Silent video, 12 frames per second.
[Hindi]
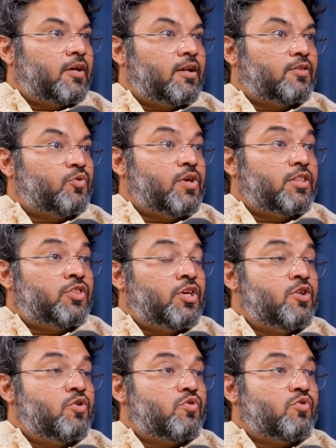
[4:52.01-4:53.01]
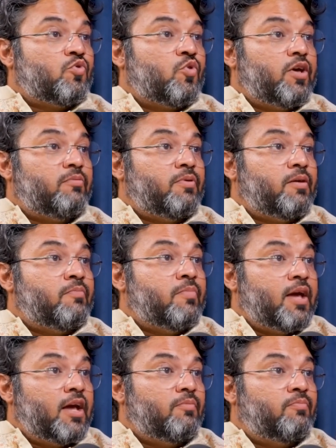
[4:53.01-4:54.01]
है ना तो ये तीनों को कोई भी
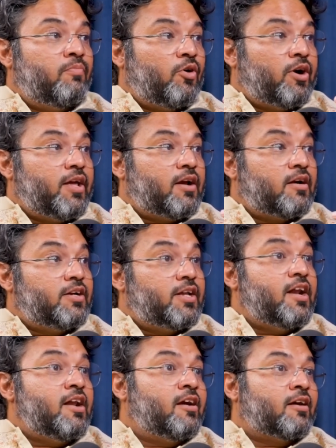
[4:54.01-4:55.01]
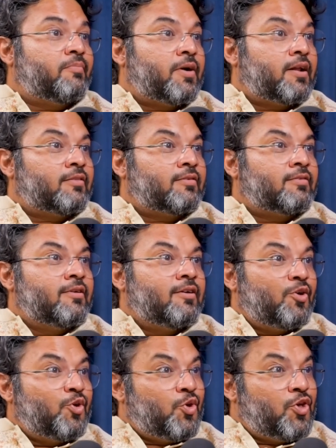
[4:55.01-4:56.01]
मेल बॉडी कंटेन नहीं कर पा रहा था
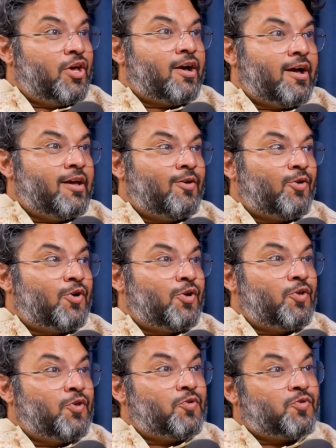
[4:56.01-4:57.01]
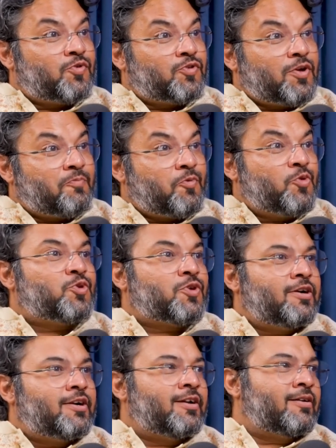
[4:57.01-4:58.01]
ये आई और इन्होंने सब कुछ
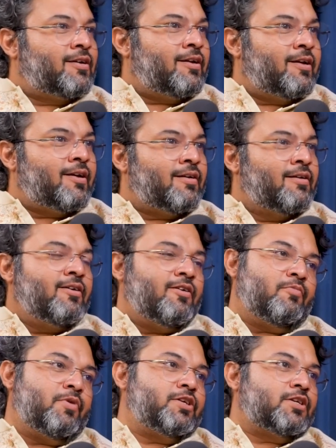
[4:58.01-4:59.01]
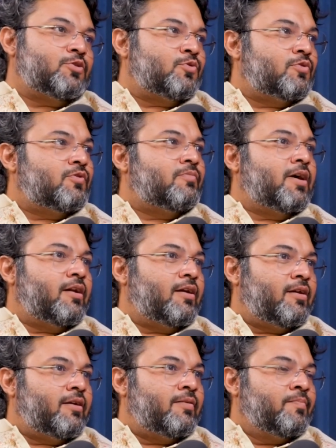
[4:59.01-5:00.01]
कंटेन कर लिया महिषासुर को
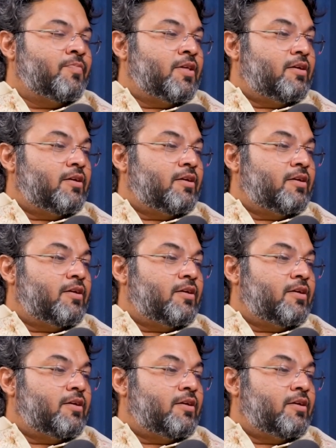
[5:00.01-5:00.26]
मारने के लिए